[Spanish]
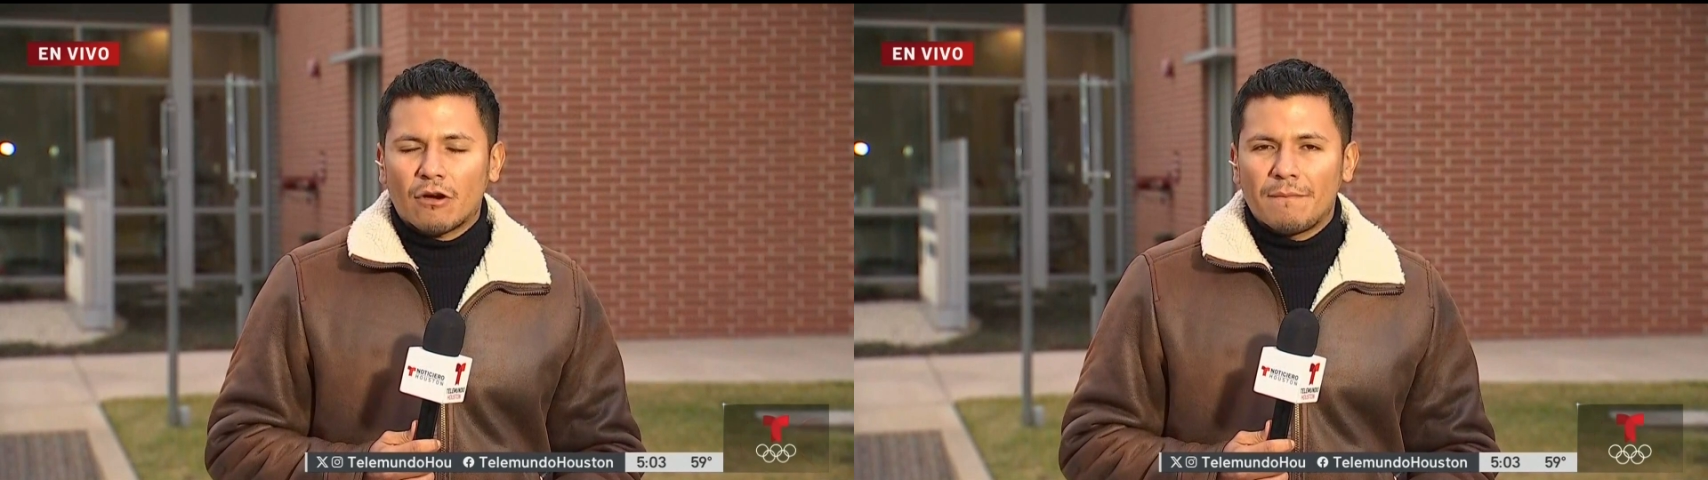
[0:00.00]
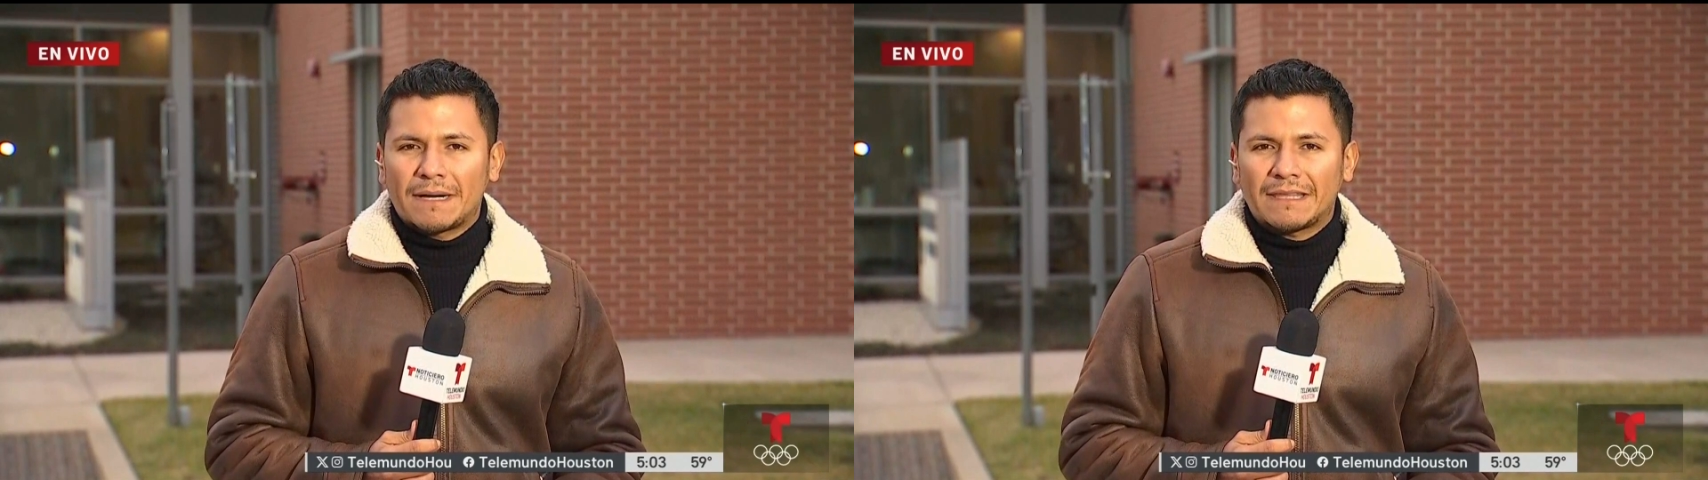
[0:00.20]

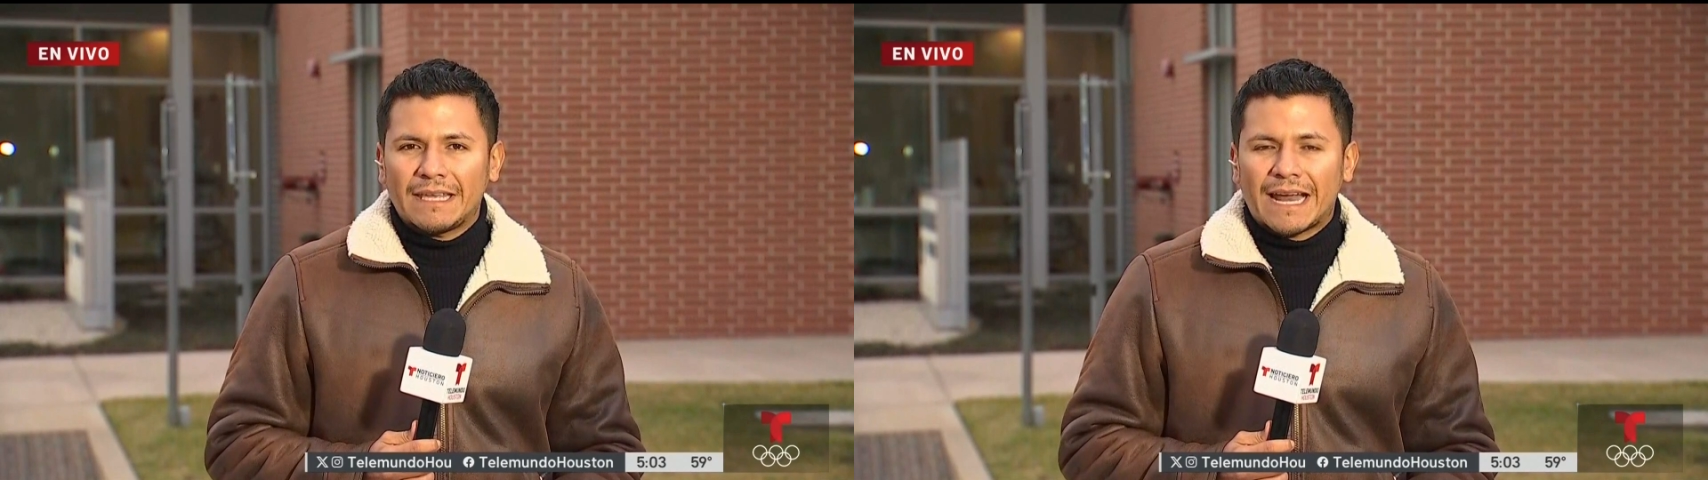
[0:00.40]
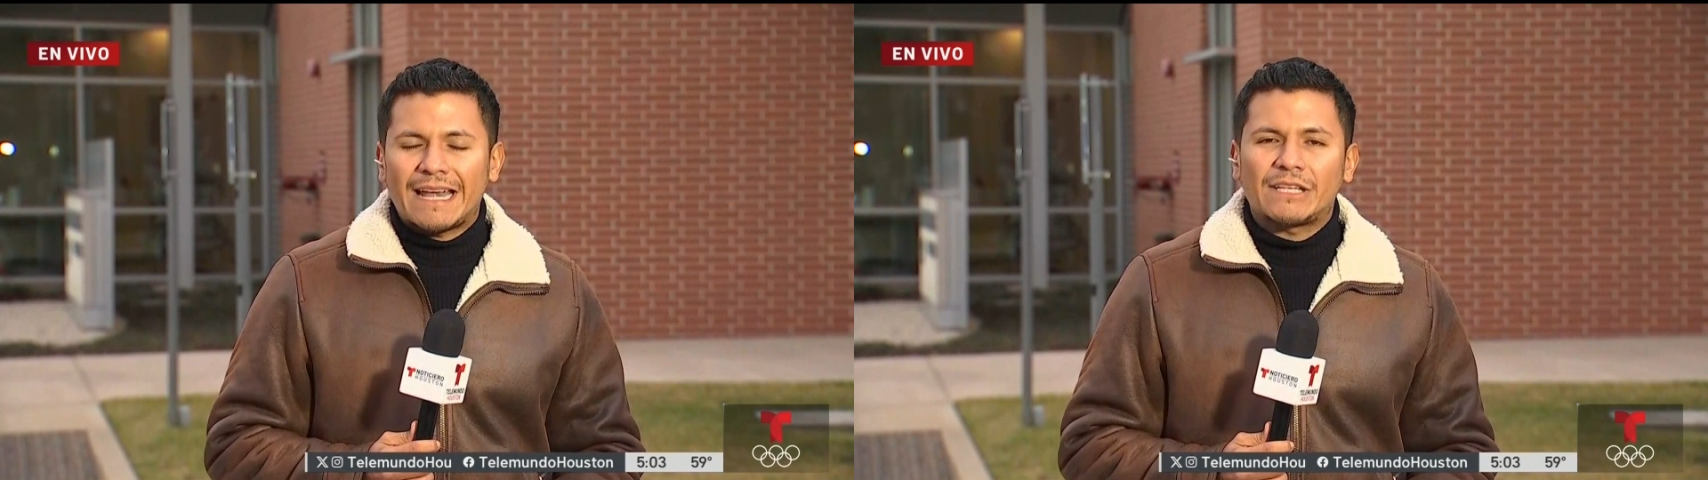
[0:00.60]

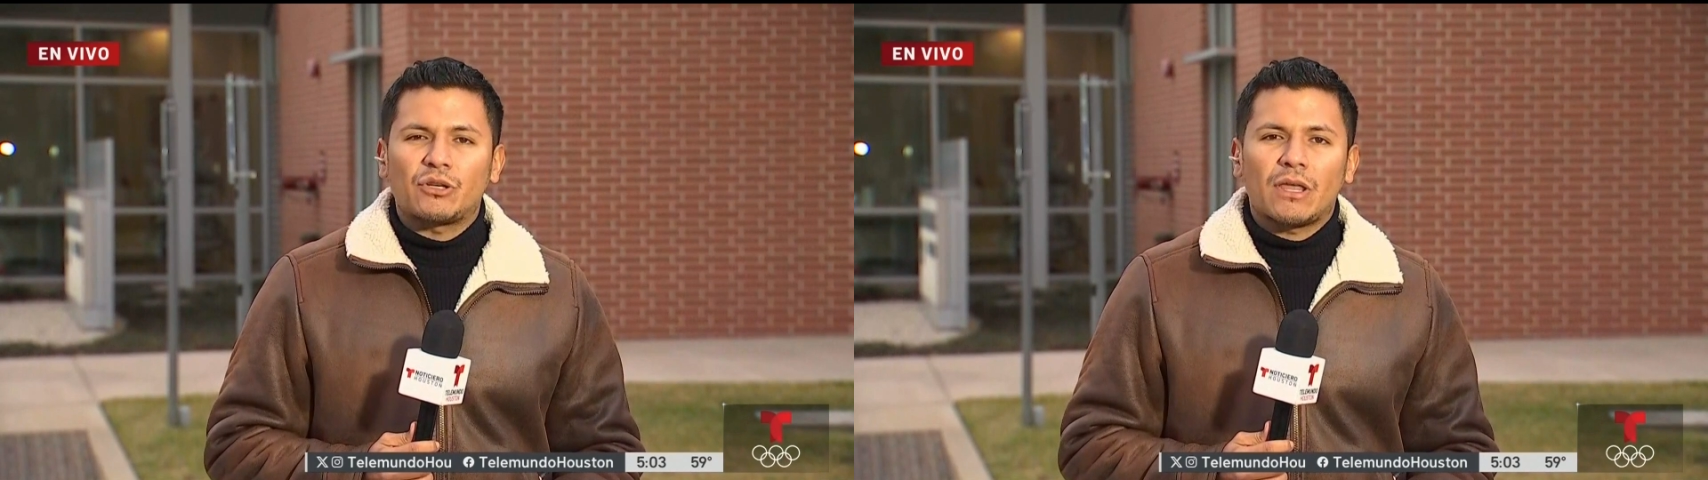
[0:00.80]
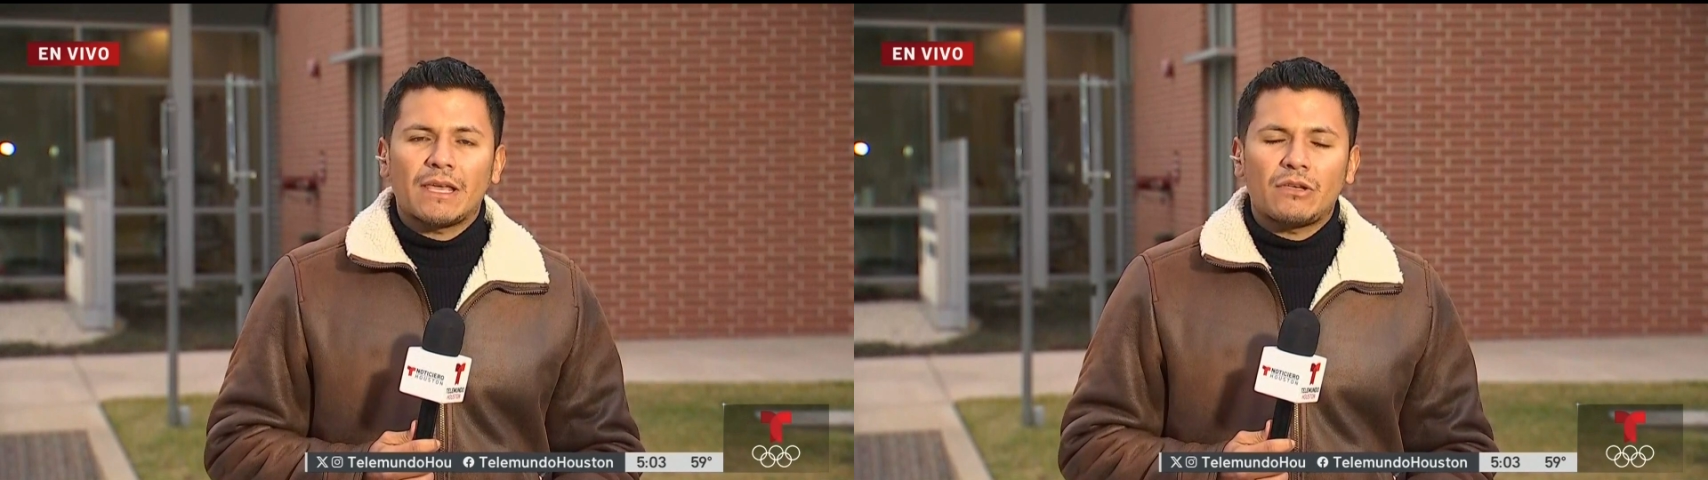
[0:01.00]
convertir a la
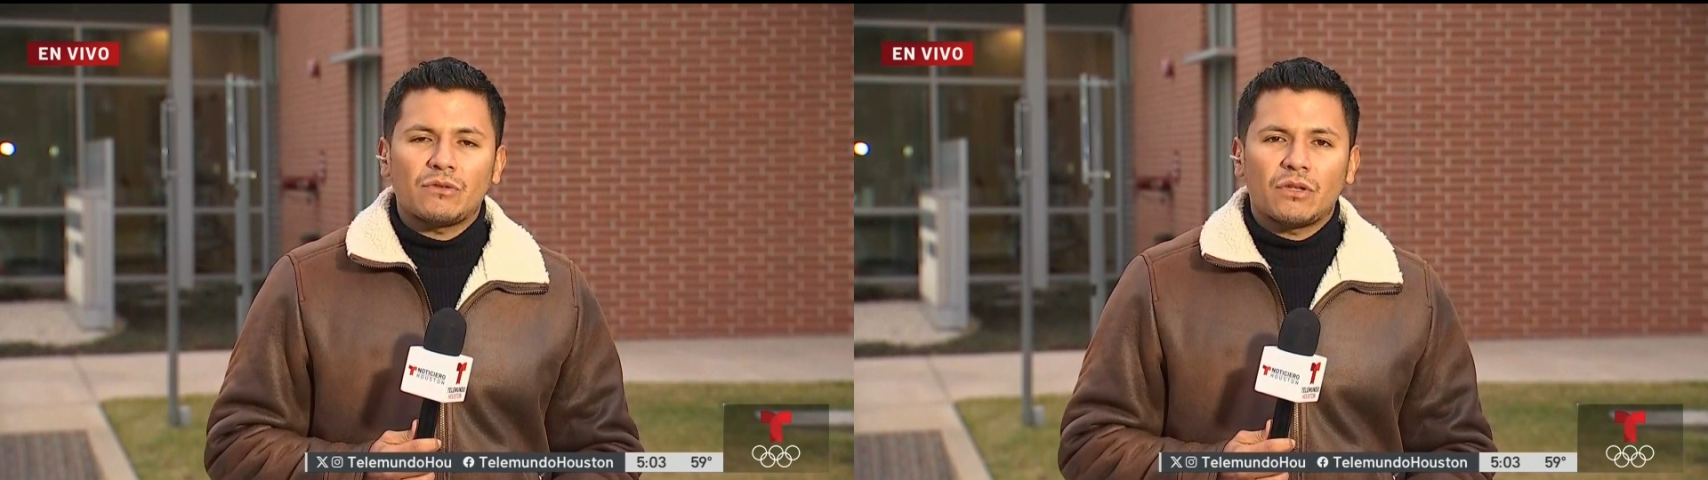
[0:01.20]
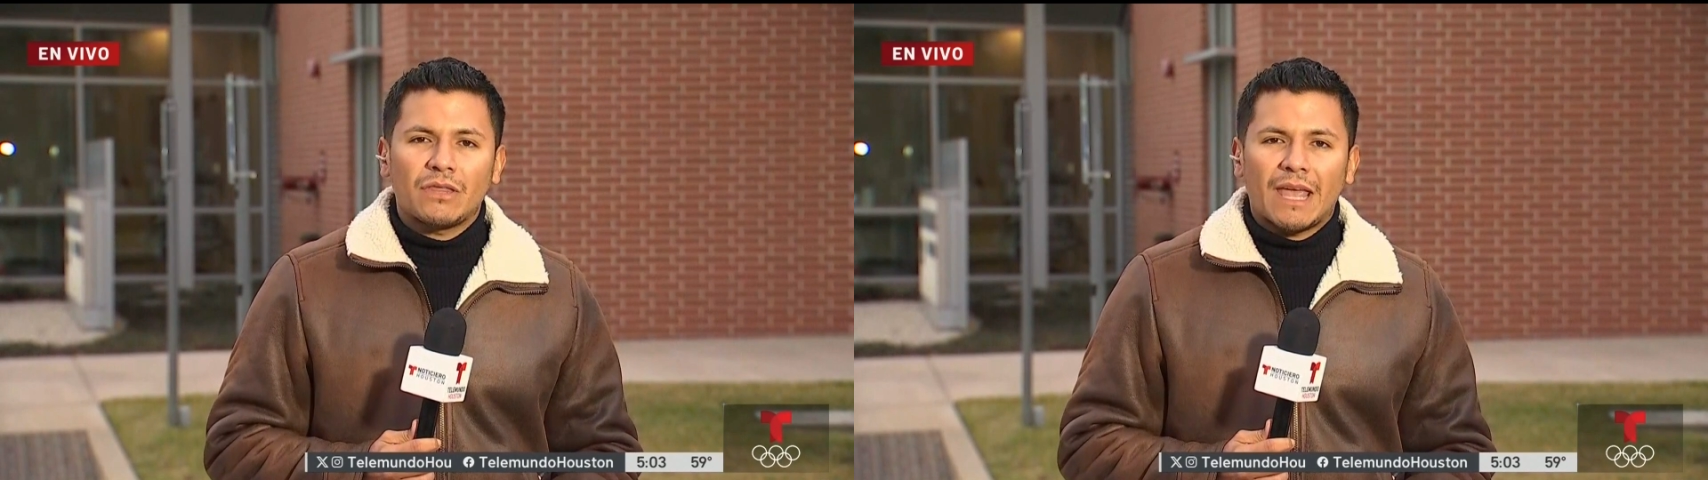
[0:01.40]
ciudad de
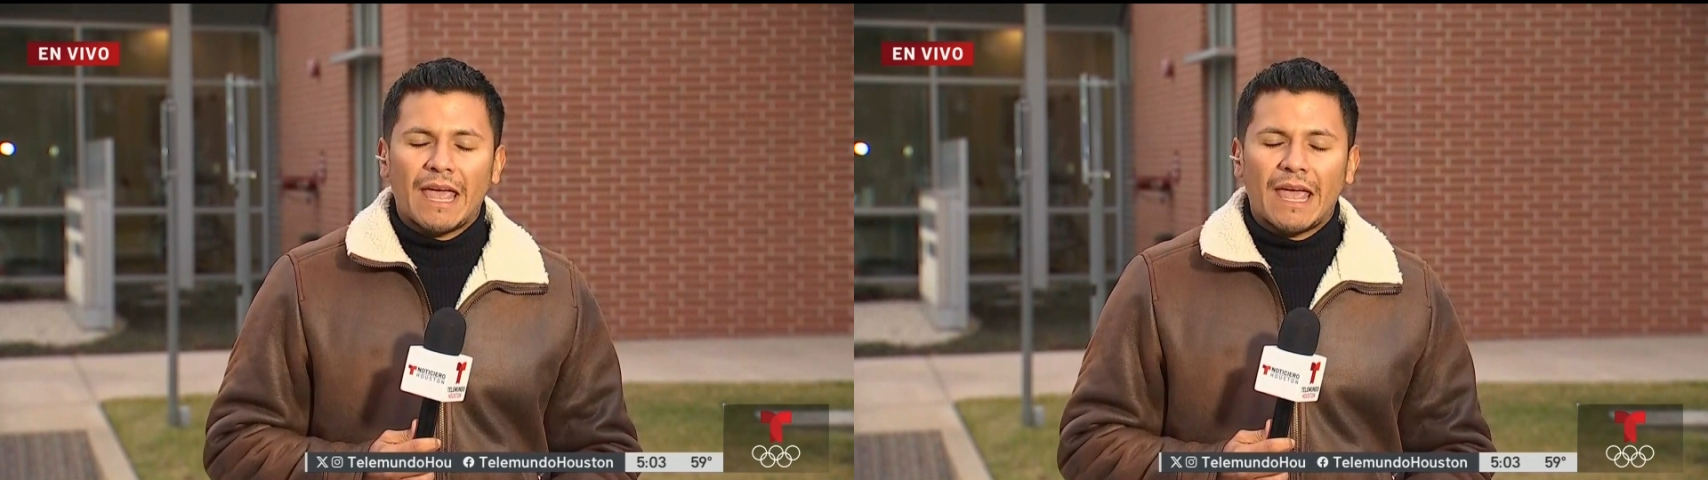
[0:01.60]
Houston